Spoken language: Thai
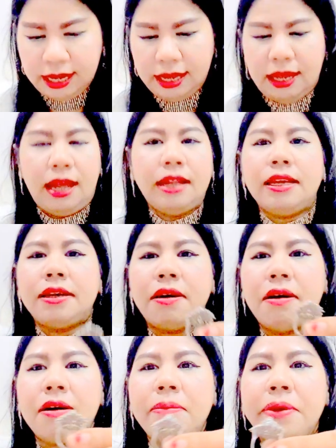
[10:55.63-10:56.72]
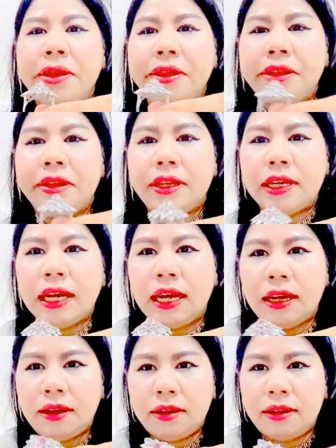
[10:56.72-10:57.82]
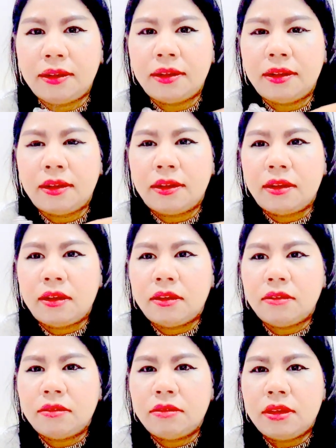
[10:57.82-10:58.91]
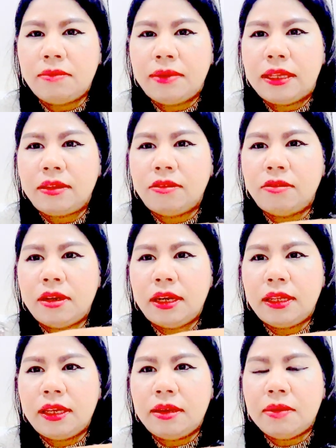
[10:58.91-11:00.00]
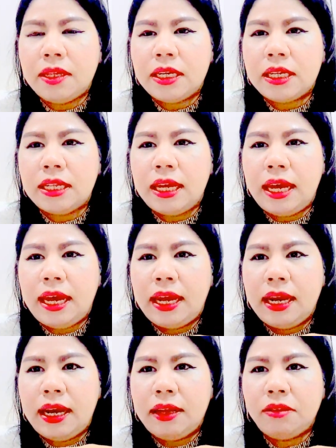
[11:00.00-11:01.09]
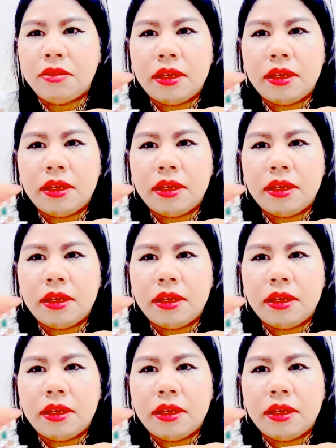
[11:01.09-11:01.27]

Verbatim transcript: อ่า อันนี้ก็เป็นนี่ค่ะตัวนี้เป็นตัวเรือนี้เป็นเงินแท้นะคะ ตั